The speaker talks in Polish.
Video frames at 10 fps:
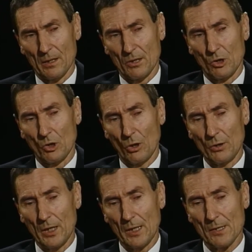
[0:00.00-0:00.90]
to
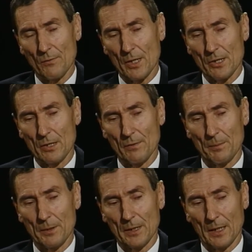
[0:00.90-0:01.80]
nie jest właściwe
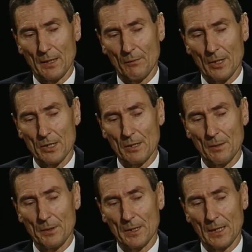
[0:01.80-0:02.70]
pytanie. Właściwe
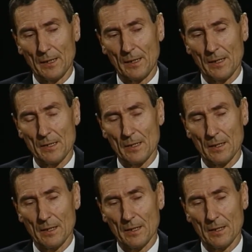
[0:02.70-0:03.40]
pytanie jest,